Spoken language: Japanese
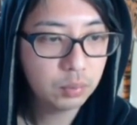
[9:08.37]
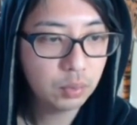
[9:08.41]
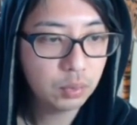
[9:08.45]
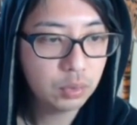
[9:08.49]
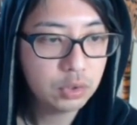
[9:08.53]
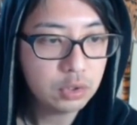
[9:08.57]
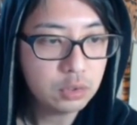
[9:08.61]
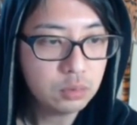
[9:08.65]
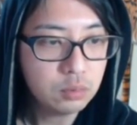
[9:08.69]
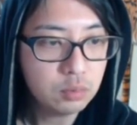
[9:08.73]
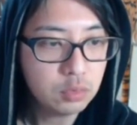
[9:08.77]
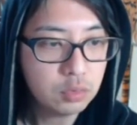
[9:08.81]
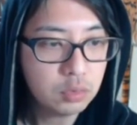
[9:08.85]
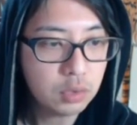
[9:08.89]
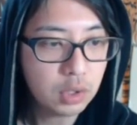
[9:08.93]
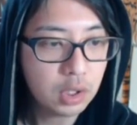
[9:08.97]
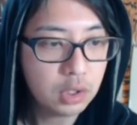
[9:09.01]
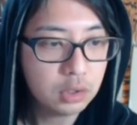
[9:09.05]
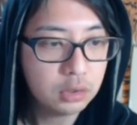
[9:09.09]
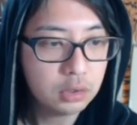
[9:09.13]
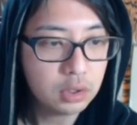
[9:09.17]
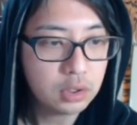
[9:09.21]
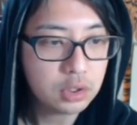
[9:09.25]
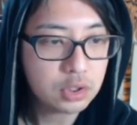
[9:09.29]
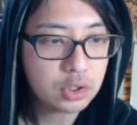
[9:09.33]
ボリュームを
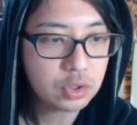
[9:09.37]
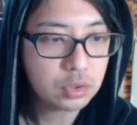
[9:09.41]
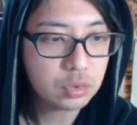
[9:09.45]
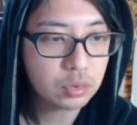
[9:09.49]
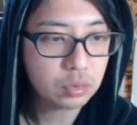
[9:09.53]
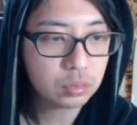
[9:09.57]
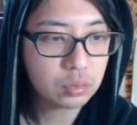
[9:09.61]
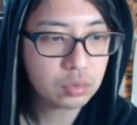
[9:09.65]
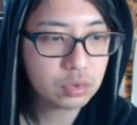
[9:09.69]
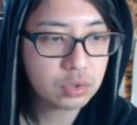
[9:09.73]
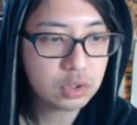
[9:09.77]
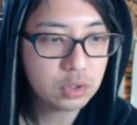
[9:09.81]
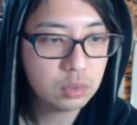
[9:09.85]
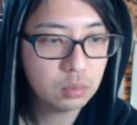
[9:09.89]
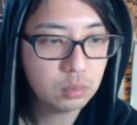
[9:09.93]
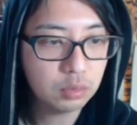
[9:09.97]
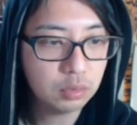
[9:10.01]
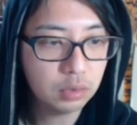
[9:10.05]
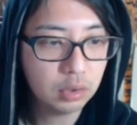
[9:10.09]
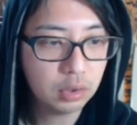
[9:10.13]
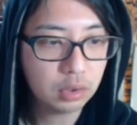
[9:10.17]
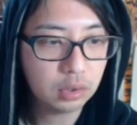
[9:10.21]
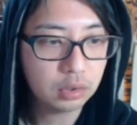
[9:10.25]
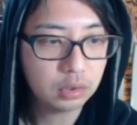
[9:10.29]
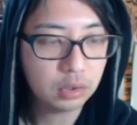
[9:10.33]
変えたりしようとして
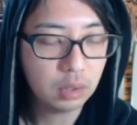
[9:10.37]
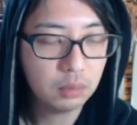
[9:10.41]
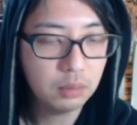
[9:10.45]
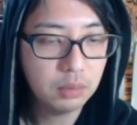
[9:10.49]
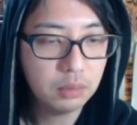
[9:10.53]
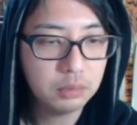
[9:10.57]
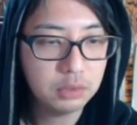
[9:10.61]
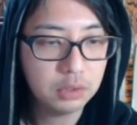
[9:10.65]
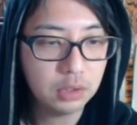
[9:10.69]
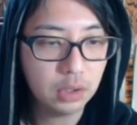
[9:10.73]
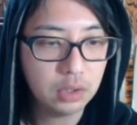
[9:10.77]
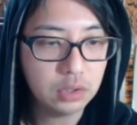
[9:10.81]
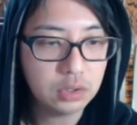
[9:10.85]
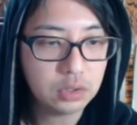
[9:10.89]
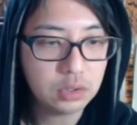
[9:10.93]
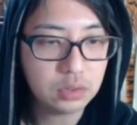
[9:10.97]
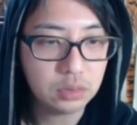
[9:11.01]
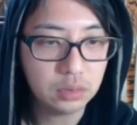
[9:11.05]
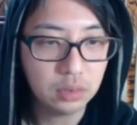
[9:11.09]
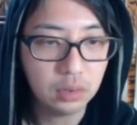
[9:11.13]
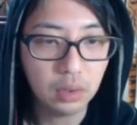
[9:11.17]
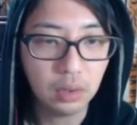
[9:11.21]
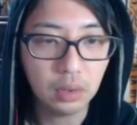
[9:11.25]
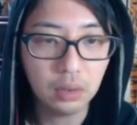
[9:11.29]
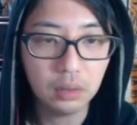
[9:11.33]
もなんかダメみたいで
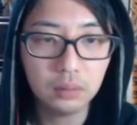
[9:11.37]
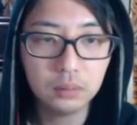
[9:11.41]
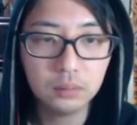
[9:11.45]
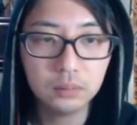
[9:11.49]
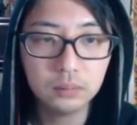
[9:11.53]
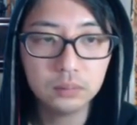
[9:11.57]
すね。